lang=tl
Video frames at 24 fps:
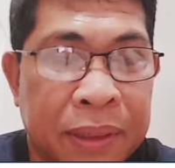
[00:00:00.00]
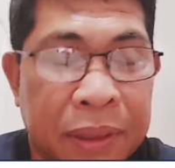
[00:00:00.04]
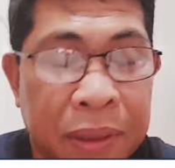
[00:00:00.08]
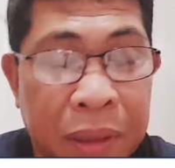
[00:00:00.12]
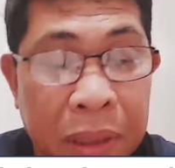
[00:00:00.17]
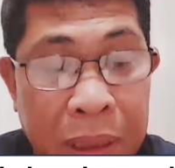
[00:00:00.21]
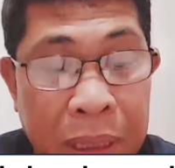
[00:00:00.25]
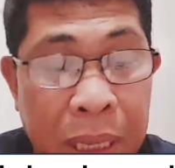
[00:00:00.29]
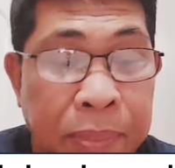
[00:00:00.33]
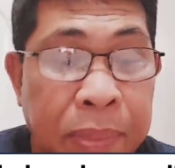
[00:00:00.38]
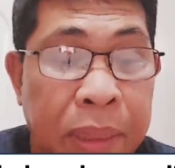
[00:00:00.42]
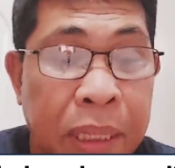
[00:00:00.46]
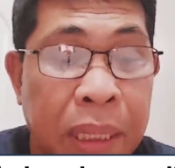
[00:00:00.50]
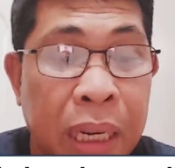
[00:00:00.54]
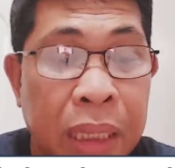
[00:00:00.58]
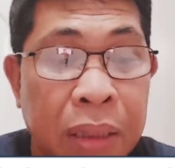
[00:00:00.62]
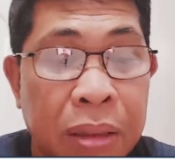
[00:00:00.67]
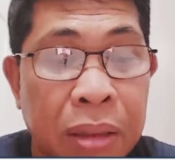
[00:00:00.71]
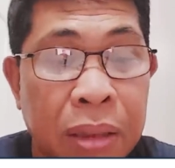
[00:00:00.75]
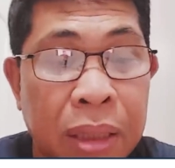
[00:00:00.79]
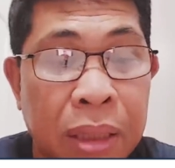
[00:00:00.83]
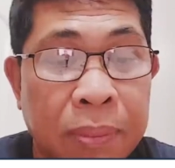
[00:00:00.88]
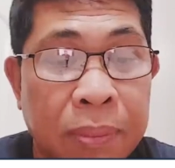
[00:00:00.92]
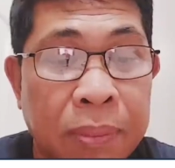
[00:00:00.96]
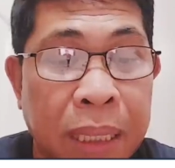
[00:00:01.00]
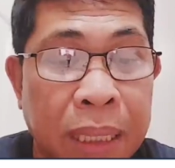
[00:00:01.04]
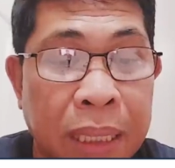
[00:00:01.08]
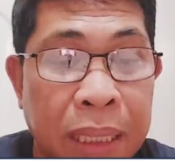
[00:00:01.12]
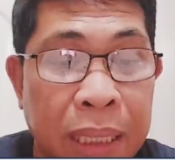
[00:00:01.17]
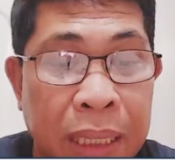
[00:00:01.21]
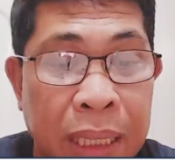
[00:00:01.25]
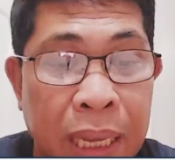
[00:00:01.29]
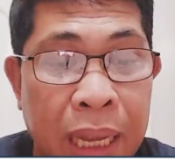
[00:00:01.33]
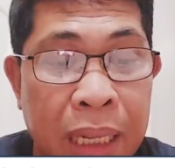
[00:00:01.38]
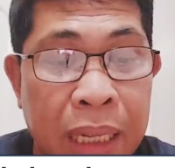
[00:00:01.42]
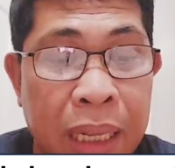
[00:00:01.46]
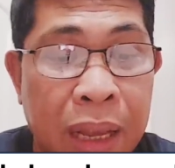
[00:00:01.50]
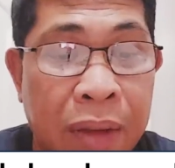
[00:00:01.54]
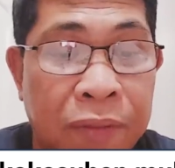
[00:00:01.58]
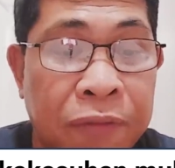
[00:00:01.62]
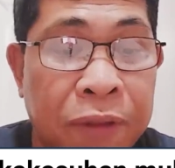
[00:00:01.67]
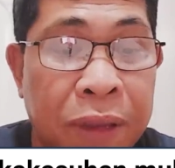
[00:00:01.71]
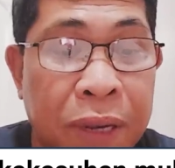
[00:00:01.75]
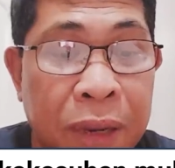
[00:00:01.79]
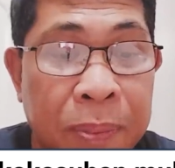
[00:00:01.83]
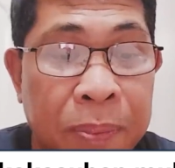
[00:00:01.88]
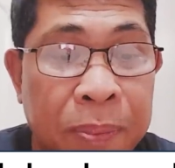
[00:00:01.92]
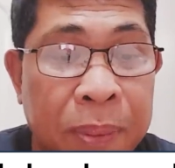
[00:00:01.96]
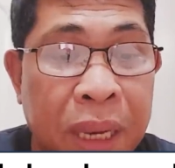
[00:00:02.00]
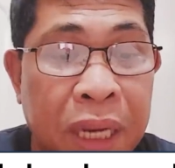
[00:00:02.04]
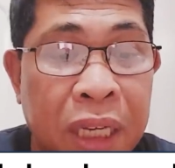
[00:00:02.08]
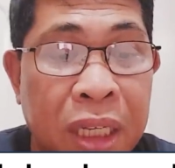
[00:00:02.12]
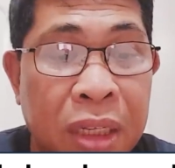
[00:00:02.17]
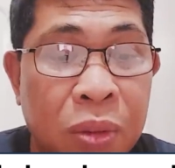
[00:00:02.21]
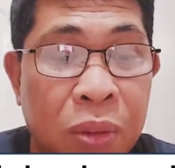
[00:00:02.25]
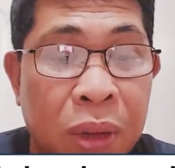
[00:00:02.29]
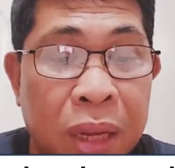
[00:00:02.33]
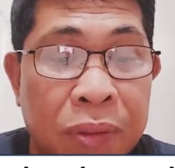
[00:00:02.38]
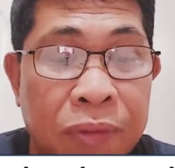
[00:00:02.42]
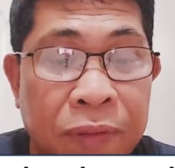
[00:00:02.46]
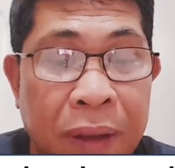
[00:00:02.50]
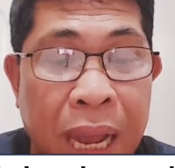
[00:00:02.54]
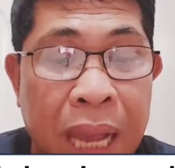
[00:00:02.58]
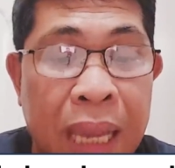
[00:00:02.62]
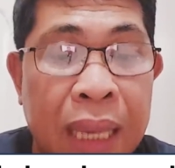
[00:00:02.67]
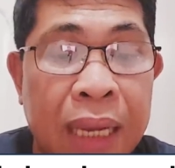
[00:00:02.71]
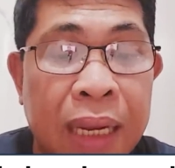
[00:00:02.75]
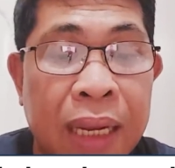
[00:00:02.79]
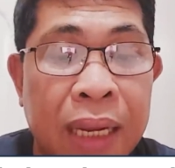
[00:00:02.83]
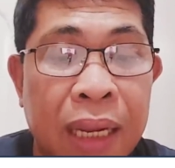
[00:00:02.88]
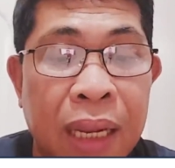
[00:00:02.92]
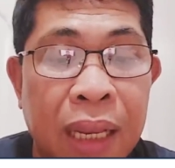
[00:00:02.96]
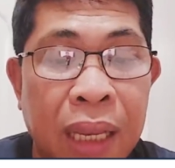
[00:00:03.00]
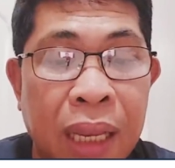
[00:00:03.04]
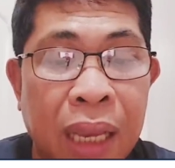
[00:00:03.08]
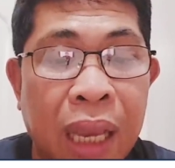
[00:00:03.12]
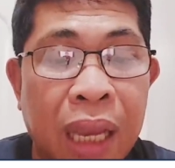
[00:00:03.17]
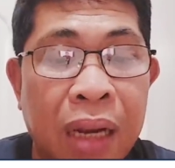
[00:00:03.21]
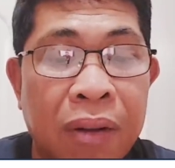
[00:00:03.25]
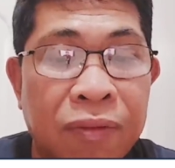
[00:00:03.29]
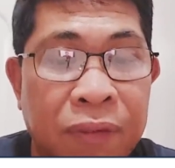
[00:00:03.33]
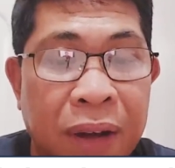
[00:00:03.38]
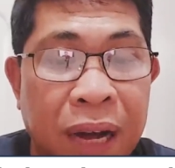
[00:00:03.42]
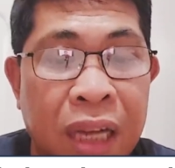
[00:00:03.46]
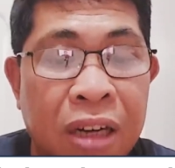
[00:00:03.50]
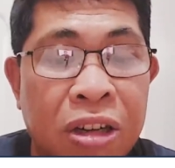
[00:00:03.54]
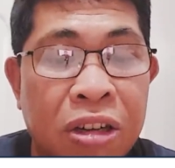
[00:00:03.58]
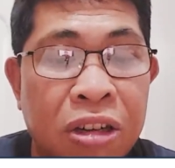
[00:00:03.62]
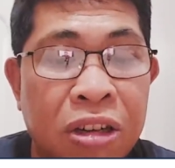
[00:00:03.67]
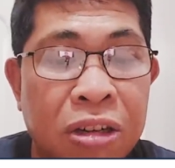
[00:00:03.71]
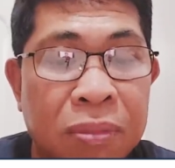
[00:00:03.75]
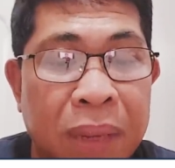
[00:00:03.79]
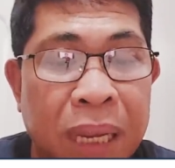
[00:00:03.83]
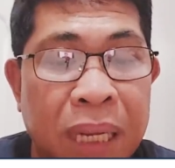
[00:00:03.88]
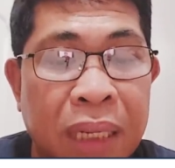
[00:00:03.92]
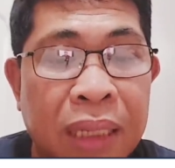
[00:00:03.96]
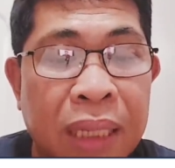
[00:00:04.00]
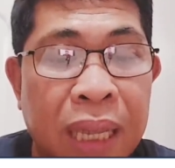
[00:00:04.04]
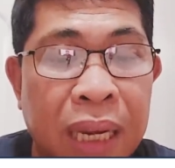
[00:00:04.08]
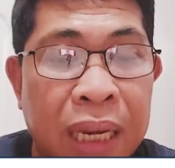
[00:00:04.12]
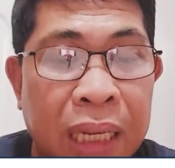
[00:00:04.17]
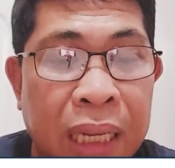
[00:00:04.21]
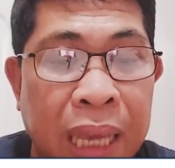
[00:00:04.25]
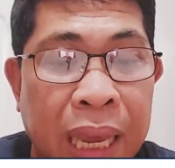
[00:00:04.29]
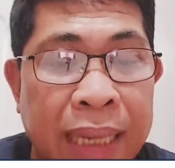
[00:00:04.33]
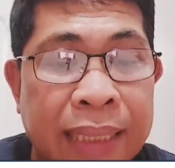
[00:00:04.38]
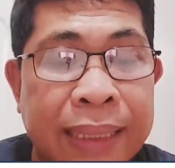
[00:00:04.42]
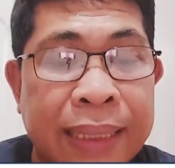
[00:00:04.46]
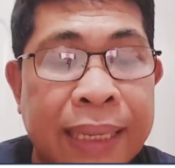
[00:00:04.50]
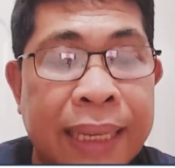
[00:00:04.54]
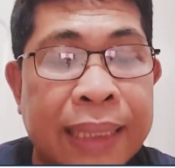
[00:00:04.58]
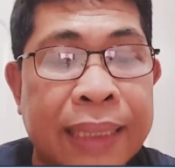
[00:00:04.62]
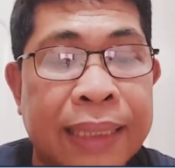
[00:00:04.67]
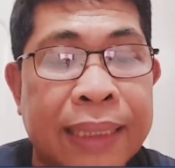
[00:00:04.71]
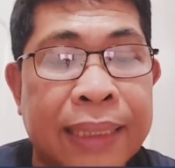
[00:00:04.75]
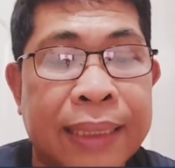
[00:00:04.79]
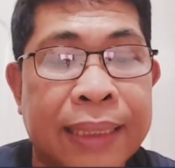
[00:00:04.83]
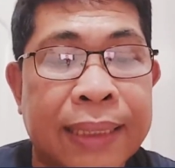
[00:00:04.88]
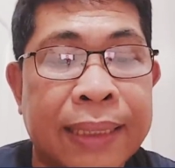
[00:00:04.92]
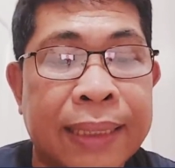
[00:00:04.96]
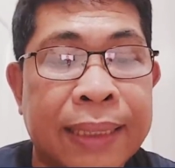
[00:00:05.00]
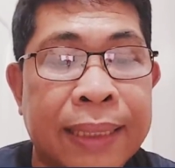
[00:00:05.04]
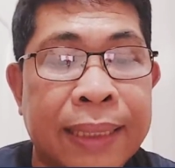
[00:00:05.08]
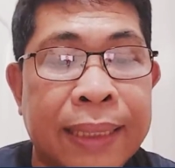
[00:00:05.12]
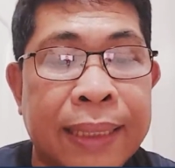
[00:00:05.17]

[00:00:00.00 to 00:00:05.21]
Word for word: Sabi rito sa balita, the Philippines will file environmental cases